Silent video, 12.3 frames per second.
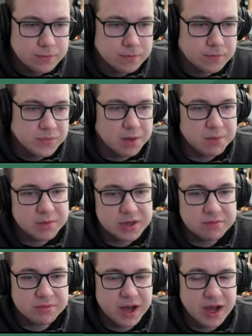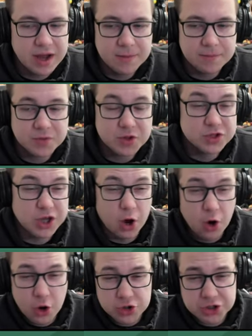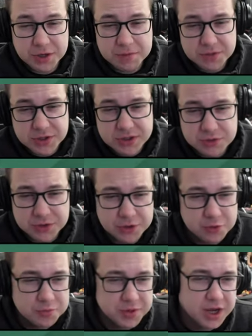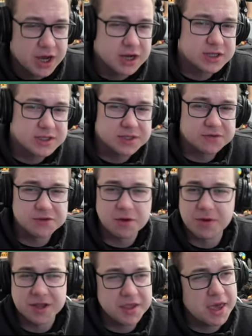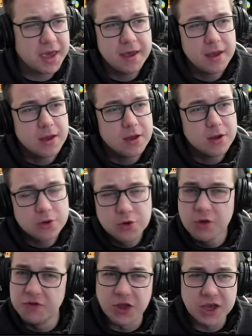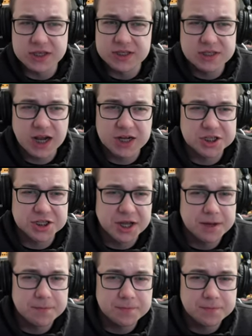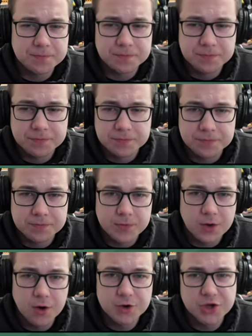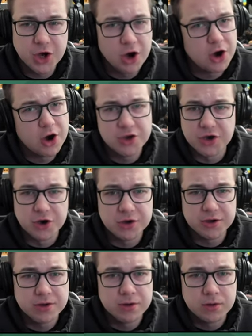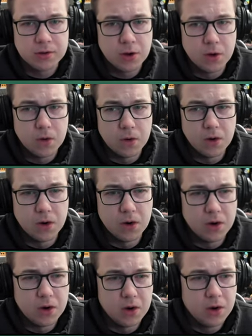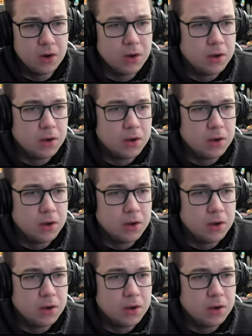Ja bym chyba za 8 nic tu nie kupię, ale syf, dobra, nie. Gówno jest straszne. Ojojoj. O.